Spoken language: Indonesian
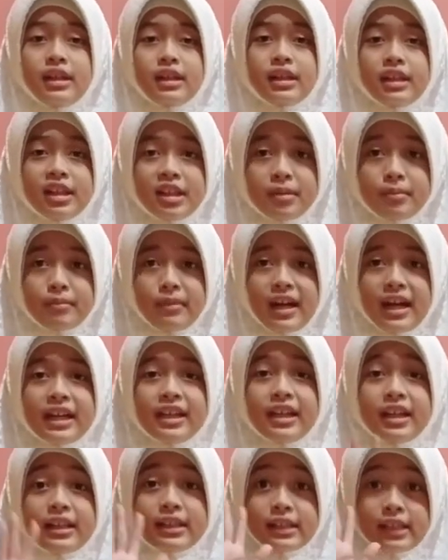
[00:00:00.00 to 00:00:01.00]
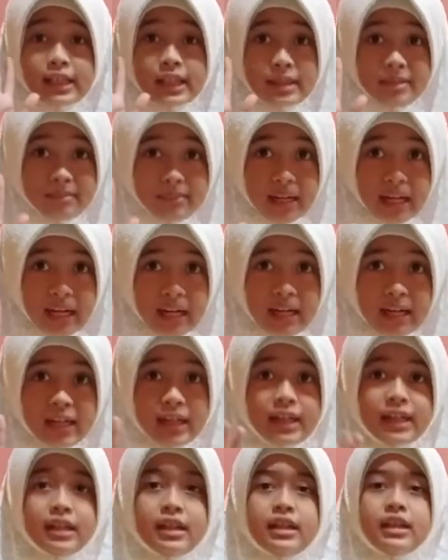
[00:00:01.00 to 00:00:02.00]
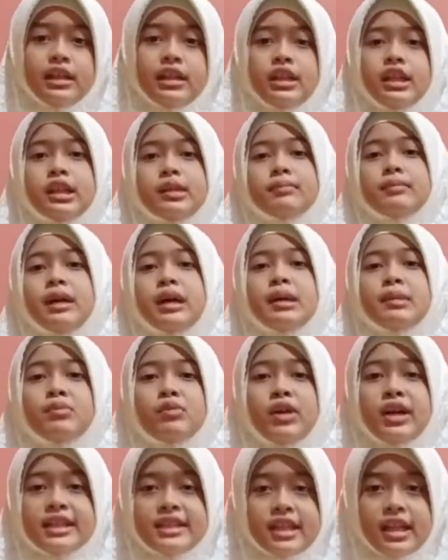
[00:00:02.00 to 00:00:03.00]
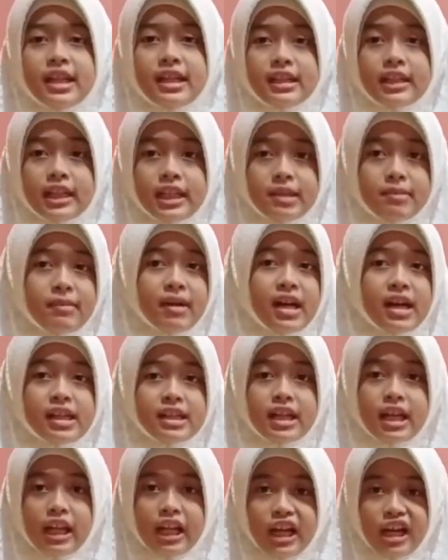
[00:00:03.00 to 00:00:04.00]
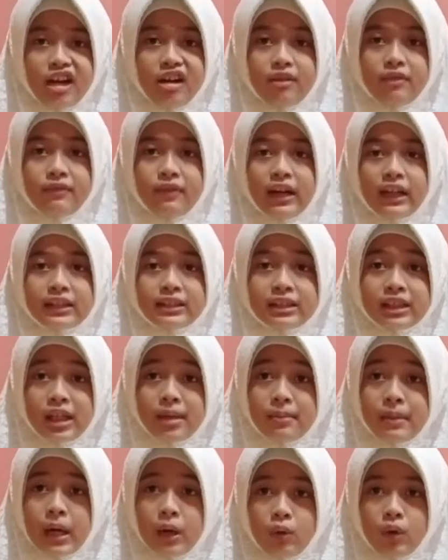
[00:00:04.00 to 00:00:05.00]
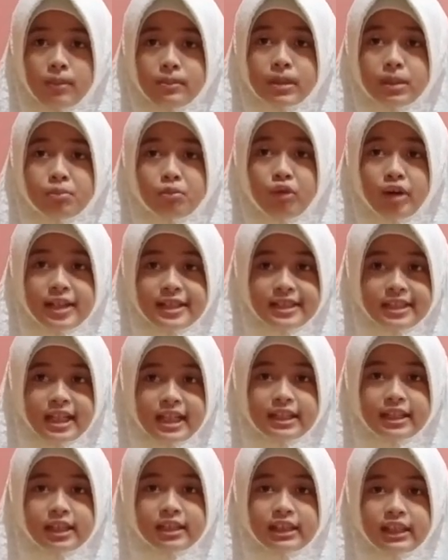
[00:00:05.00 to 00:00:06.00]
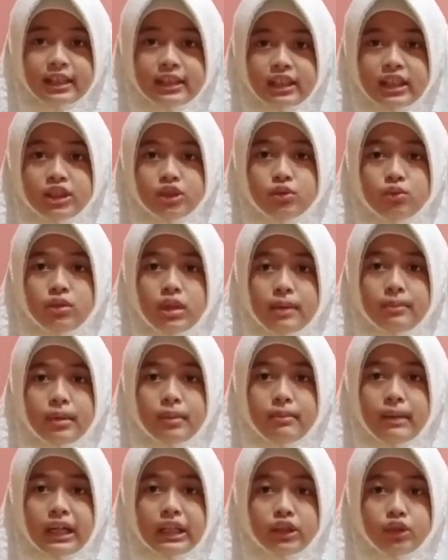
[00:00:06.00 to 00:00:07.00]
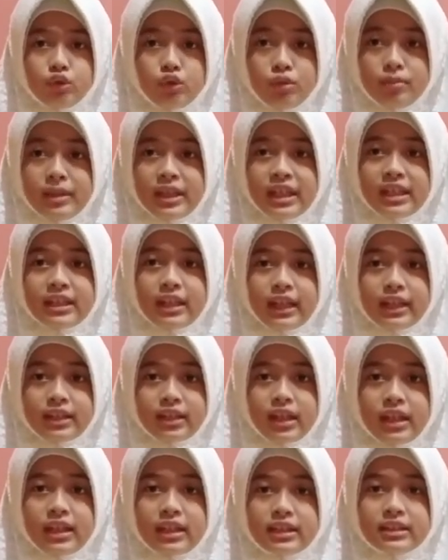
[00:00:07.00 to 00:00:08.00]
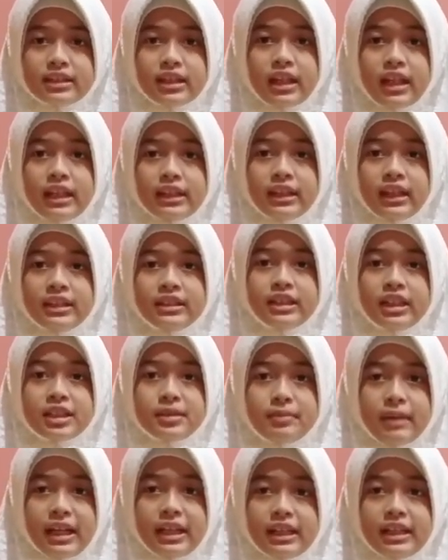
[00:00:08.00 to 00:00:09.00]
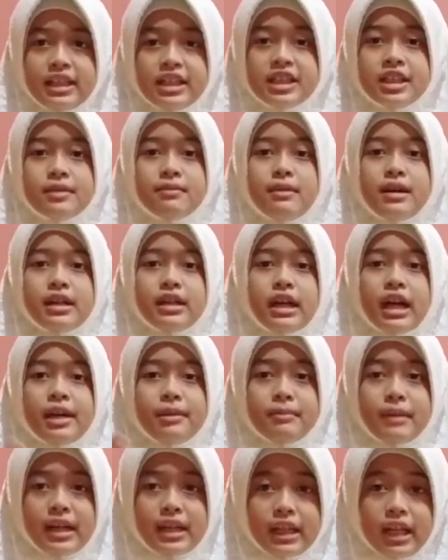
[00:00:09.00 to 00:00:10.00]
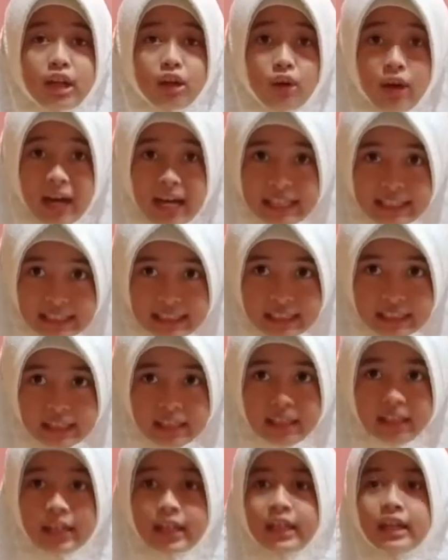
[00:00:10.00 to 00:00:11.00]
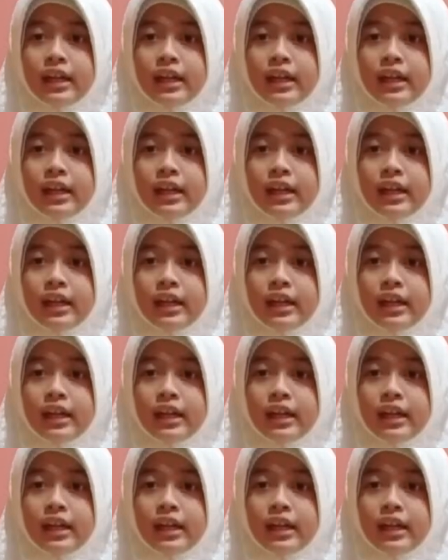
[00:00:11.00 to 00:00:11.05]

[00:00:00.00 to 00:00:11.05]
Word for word: Hikmah yang kelima, hikmah puasa yang kelima adalah fakta bahwa berpuasa ternyata juga membantu meningkatkan kesehatan jasmani sebagaimana rohani.